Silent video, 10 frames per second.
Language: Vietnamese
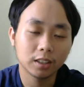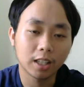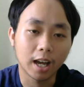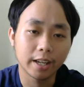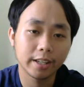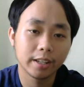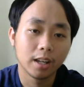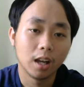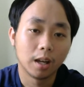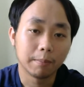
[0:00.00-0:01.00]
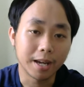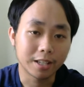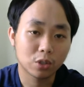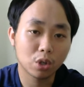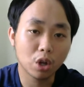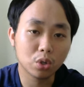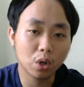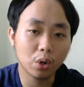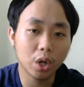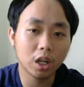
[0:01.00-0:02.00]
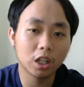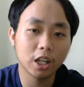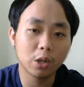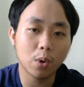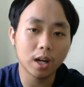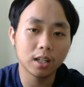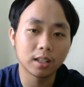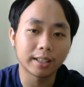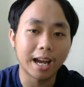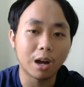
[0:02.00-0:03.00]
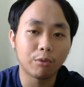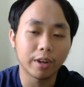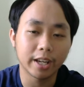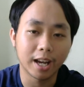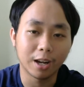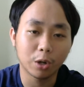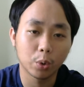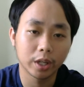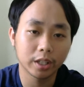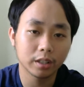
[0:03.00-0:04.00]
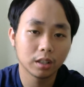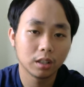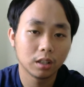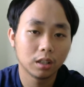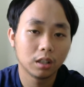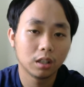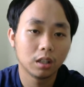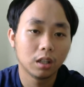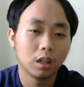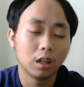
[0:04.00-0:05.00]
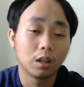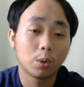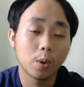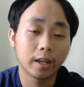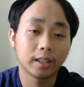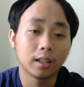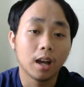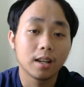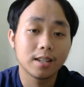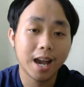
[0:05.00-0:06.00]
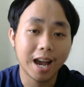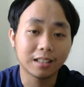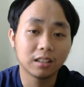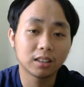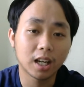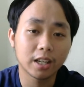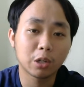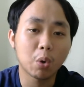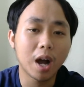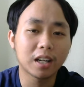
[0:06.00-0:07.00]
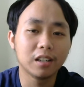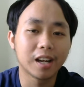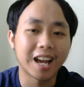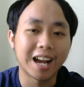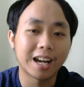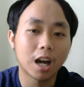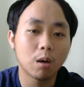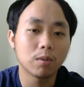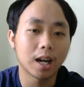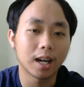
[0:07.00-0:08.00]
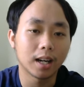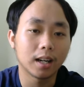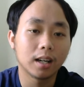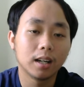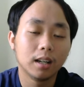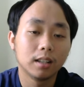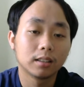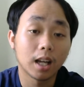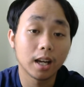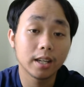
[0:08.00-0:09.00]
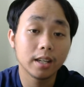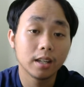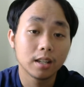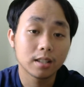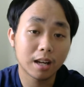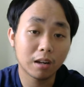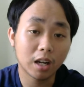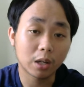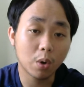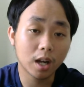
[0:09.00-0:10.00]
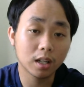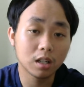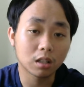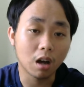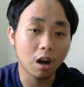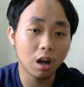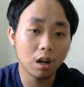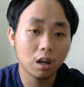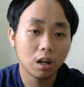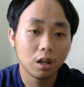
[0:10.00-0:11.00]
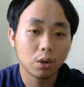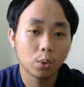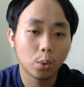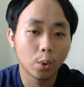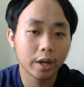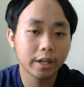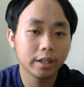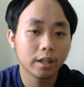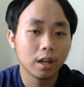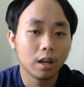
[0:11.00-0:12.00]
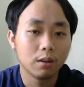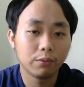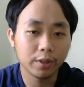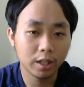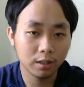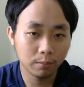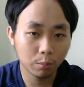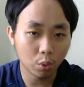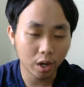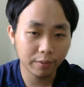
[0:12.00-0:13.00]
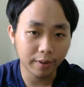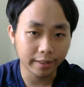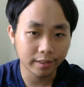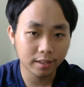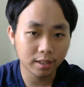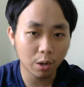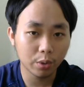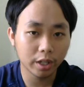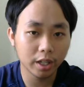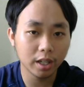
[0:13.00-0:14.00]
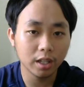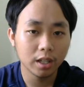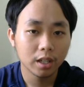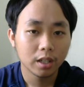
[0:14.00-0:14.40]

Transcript: thầy bệnh sốt xuất huyết lây qua đường nào vậy hả quỳnh quỳnh dạ thưa thầy qua đường hàng không ạ à. thầy sao lại qua đường đó quỳnh vì mũi vằn sau khi